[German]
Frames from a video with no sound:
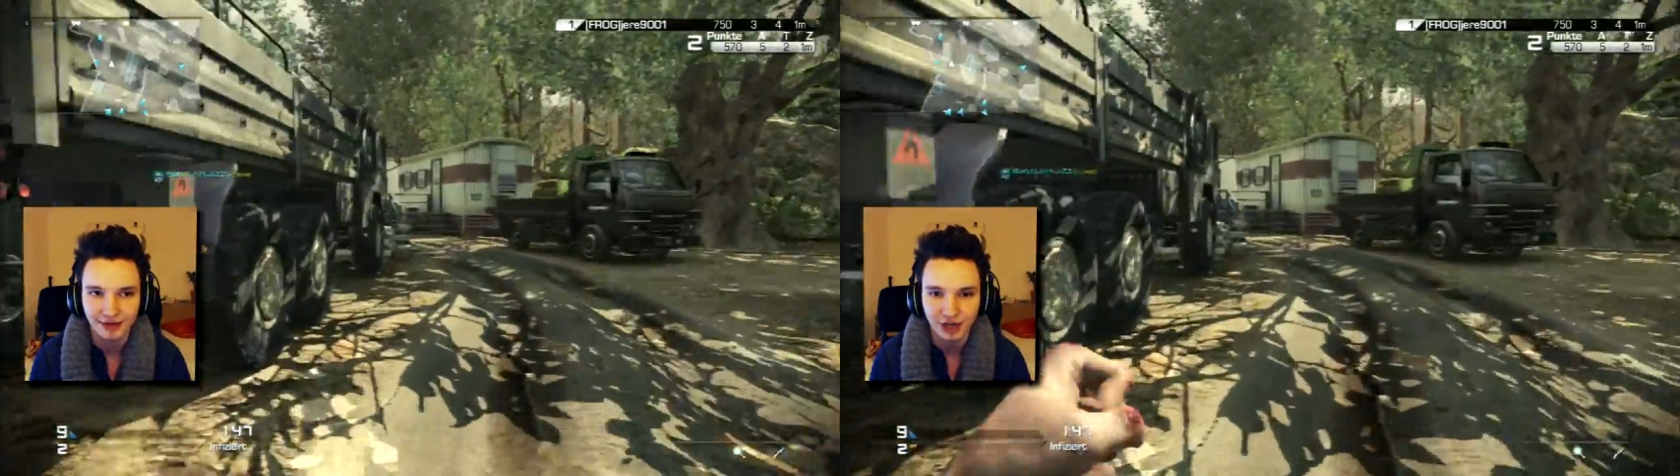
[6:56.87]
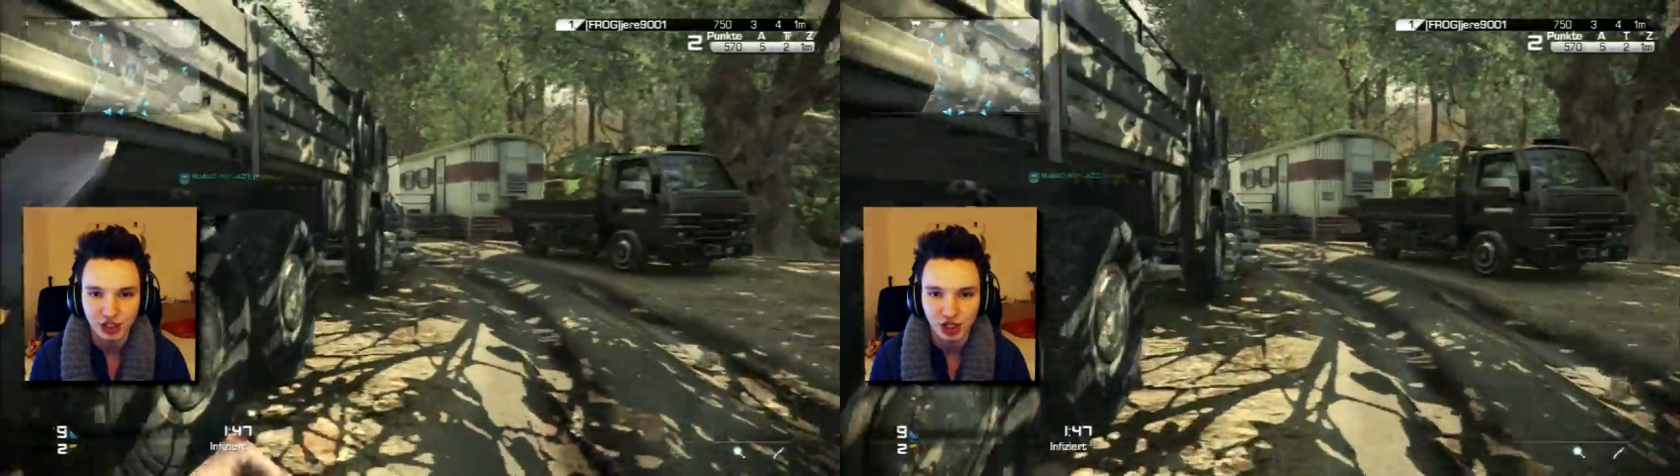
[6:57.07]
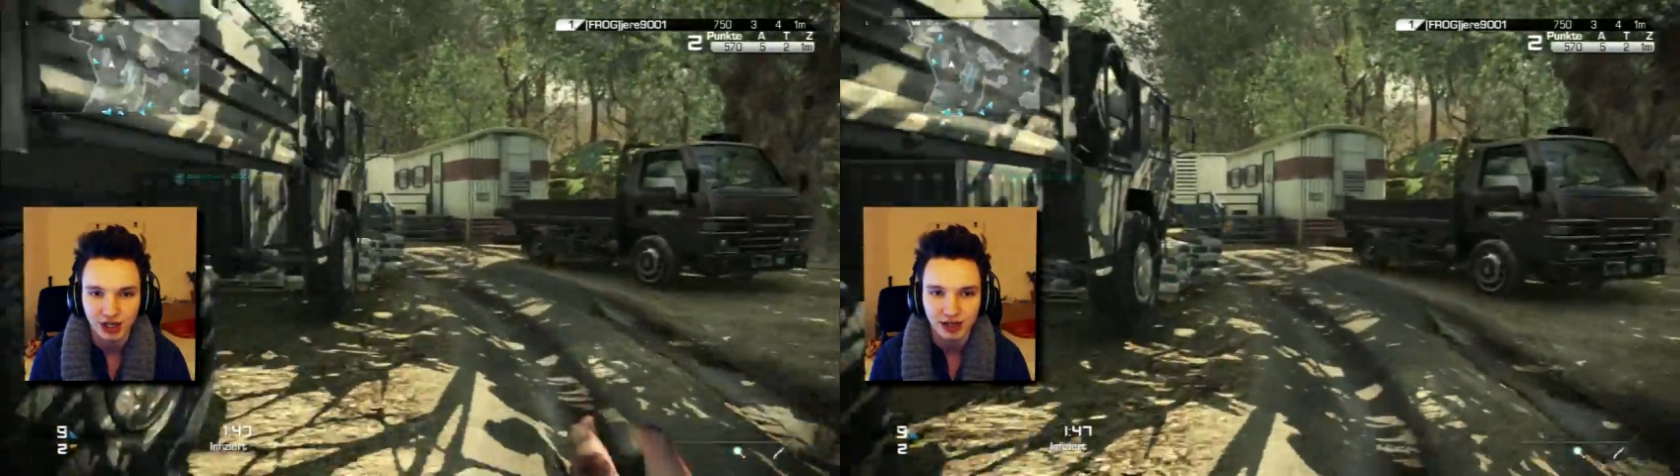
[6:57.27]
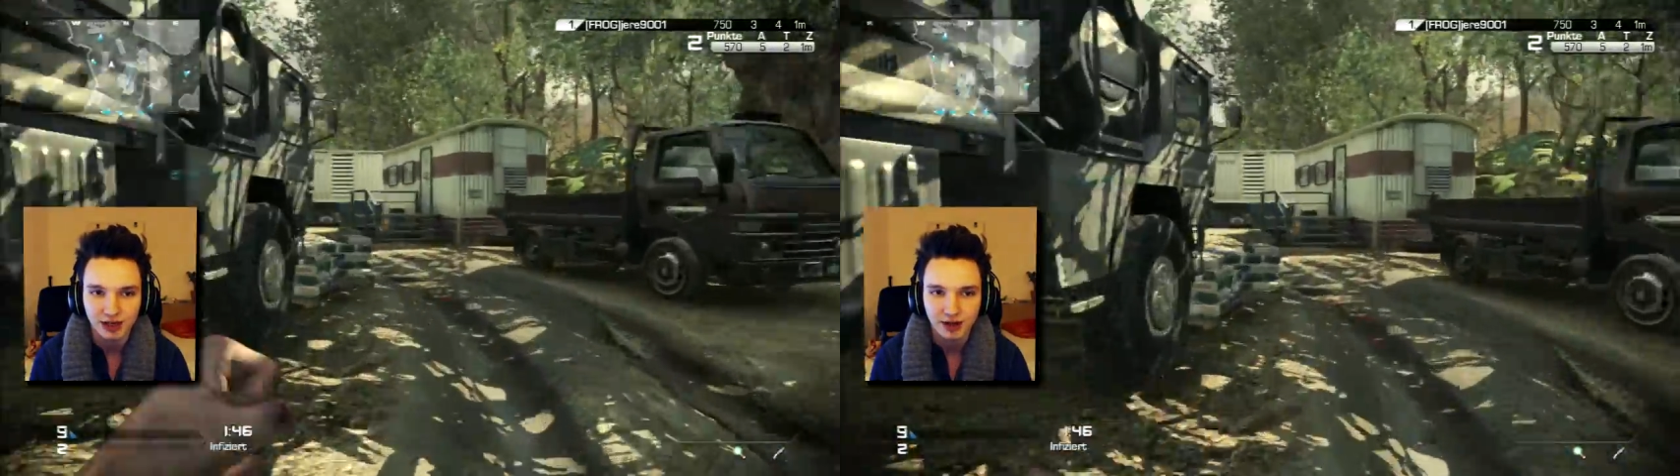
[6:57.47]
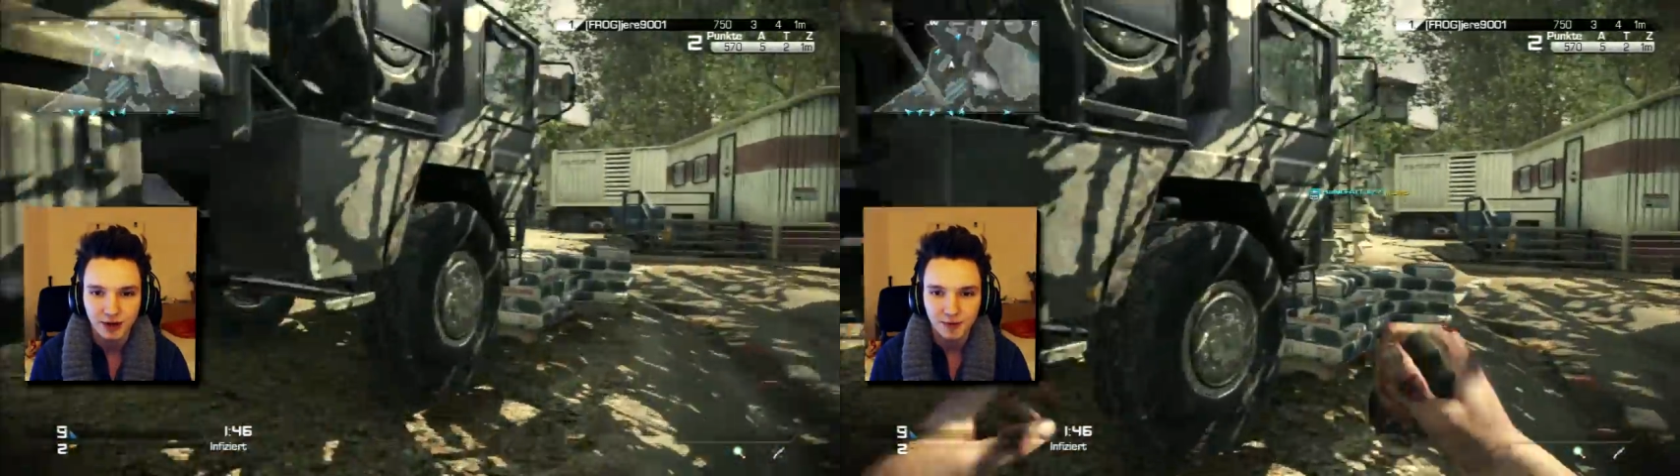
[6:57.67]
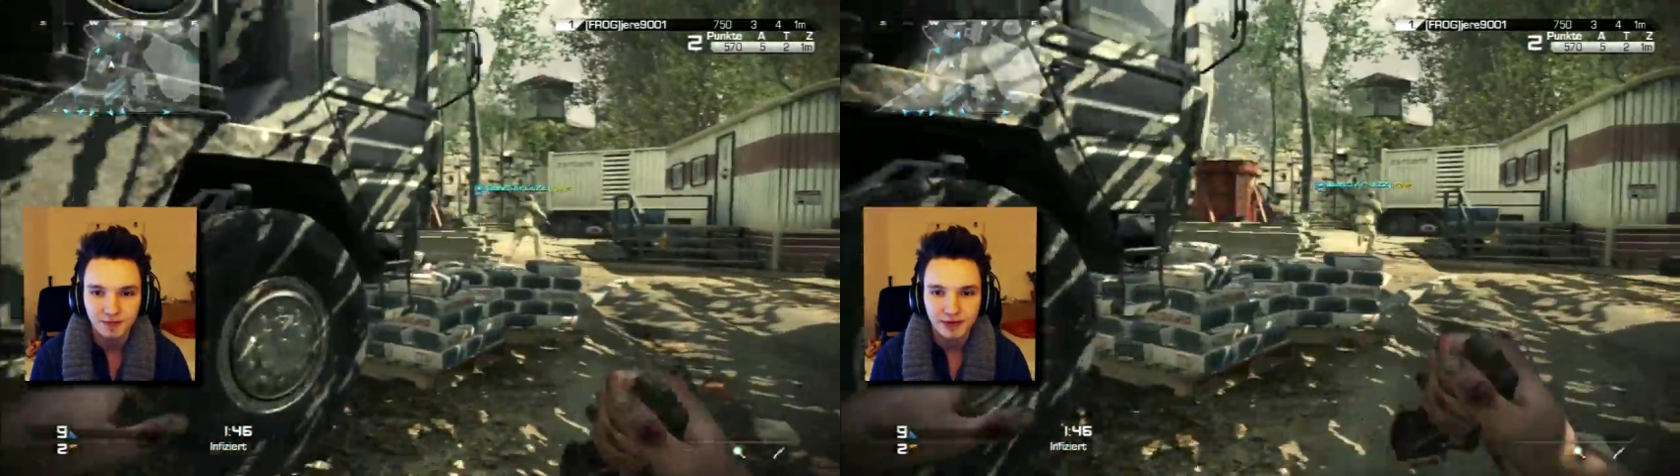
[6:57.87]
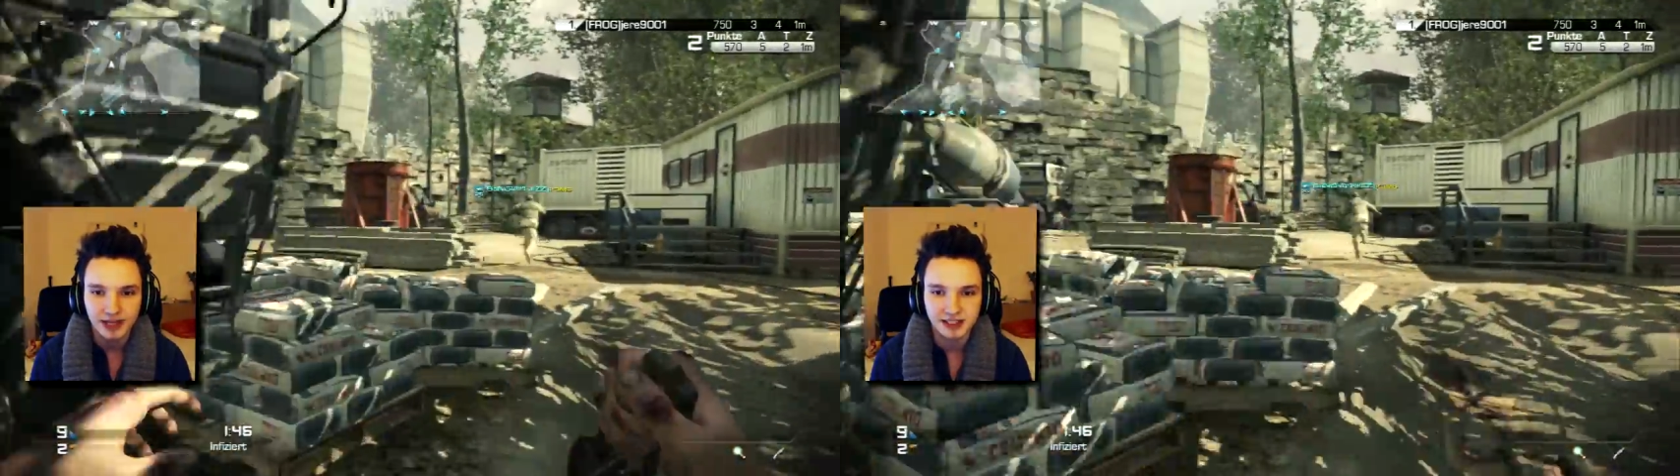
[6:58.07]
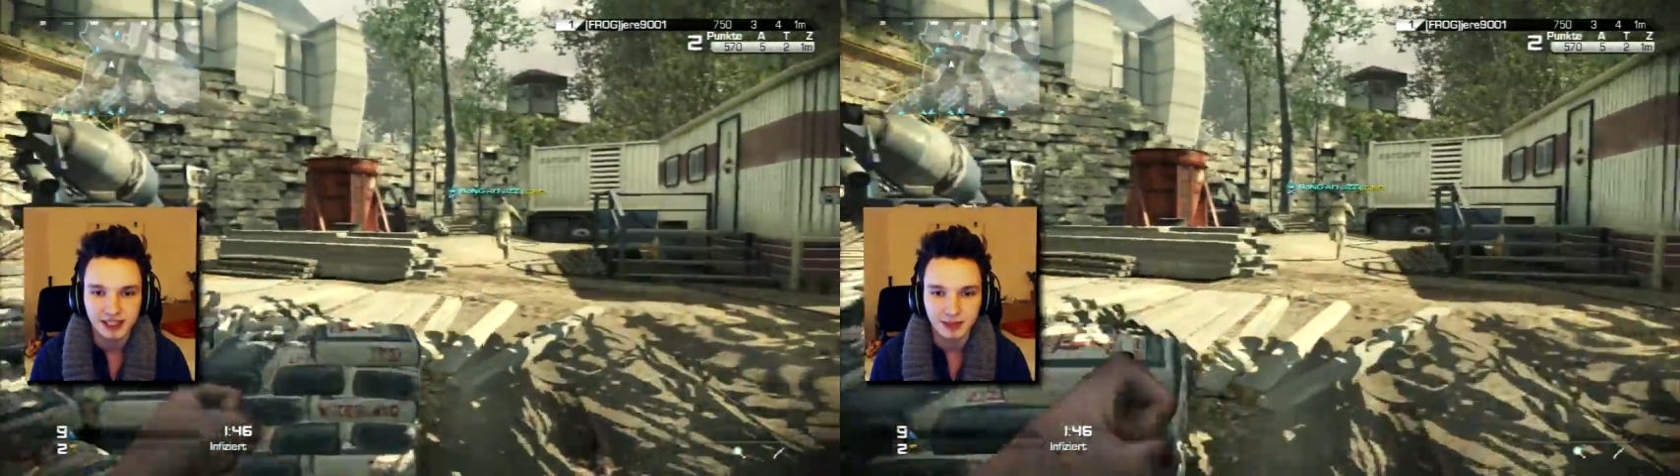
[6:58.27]
Fallschaden.
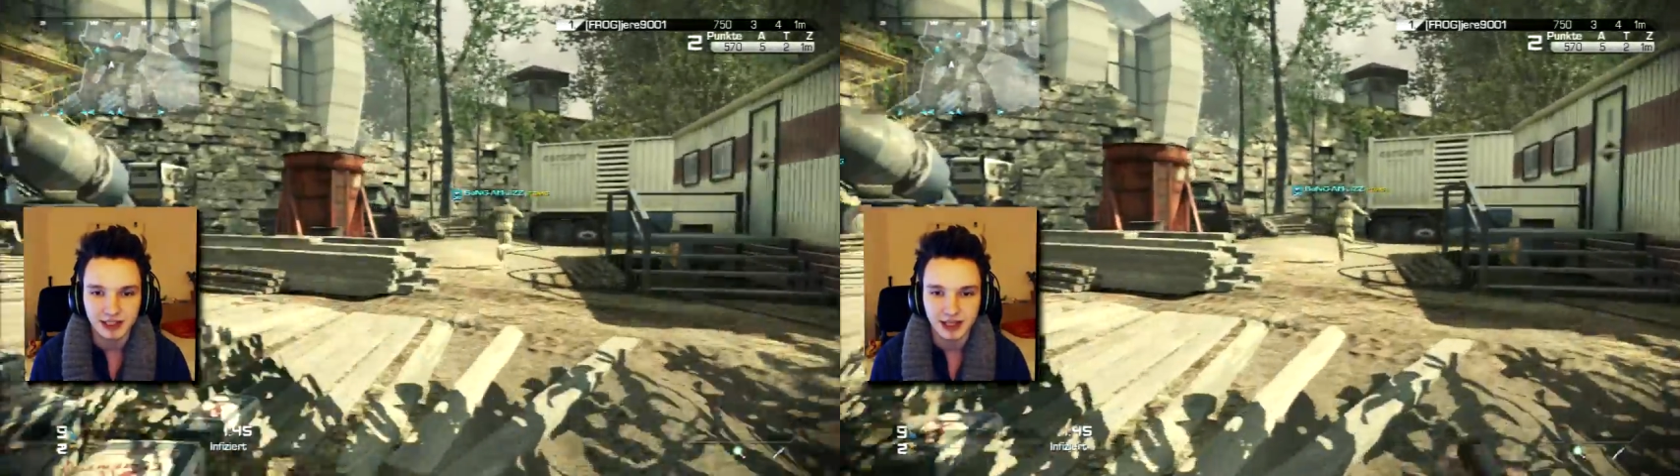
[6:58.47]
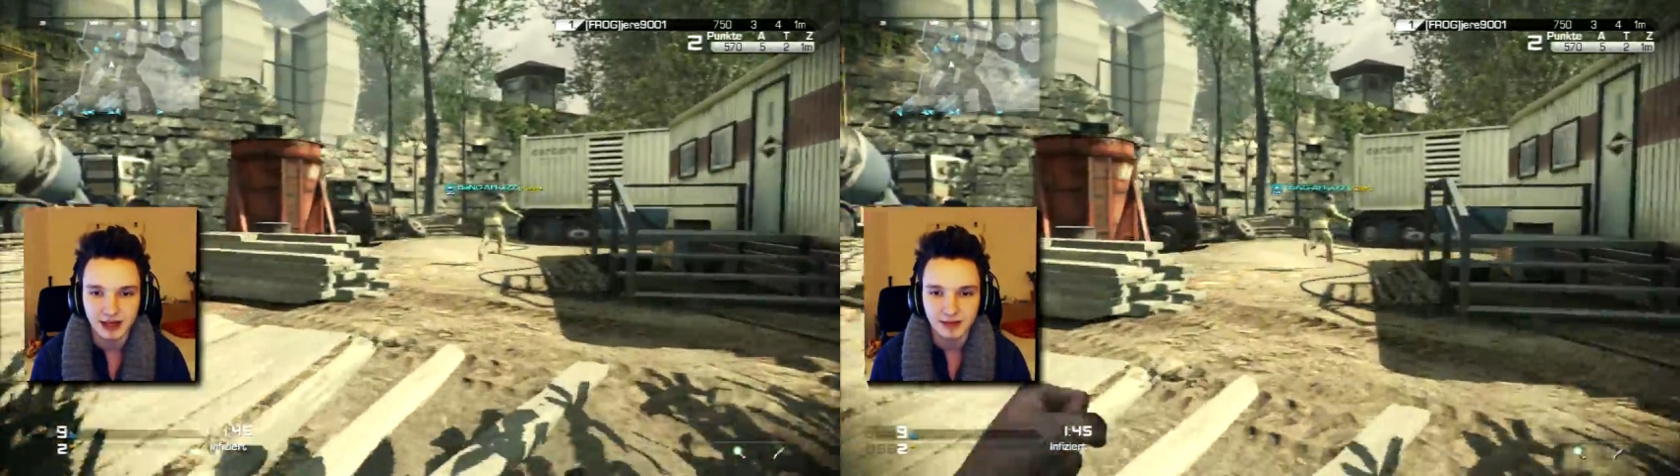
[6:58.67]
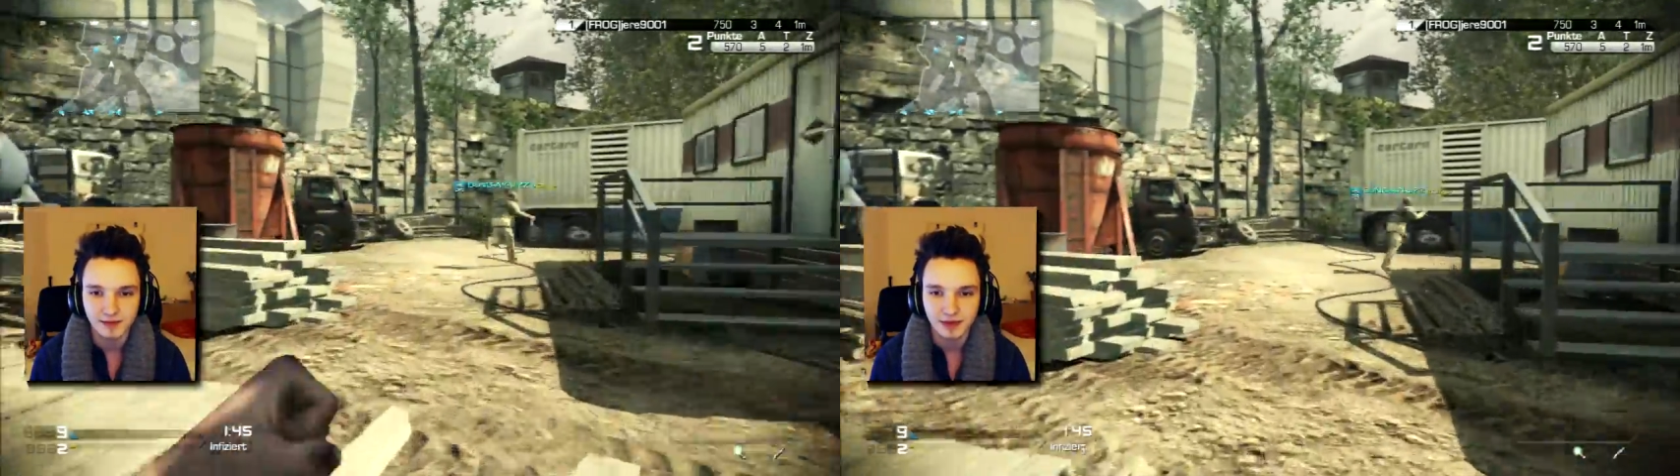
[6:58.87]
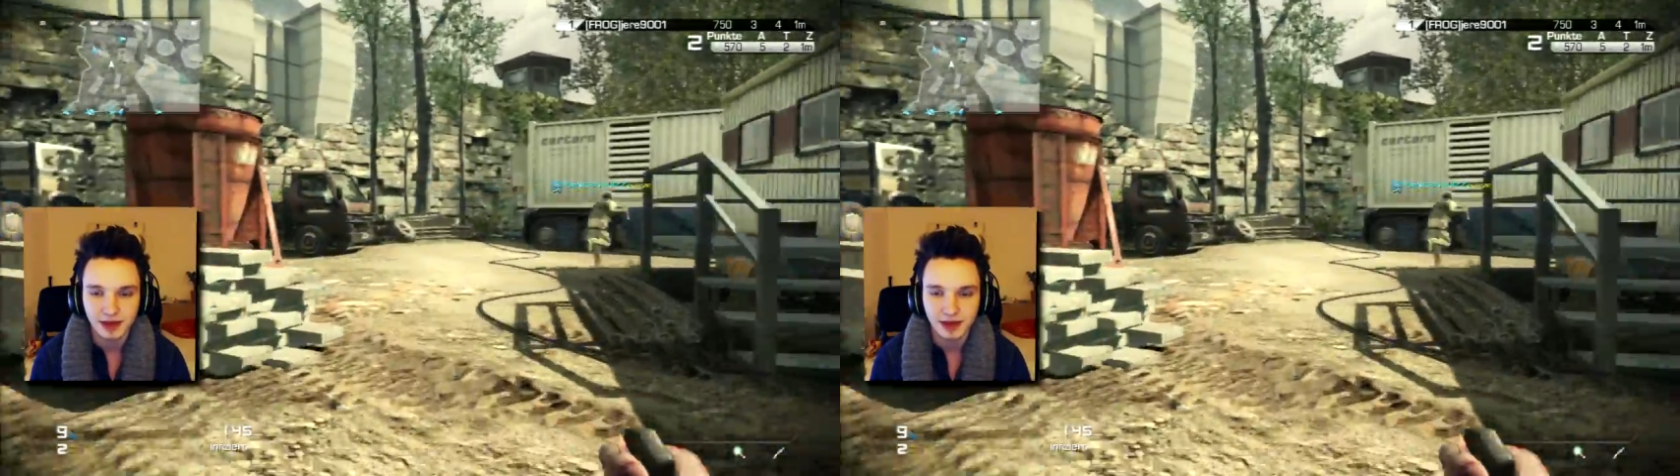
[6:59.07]
Extrem genial.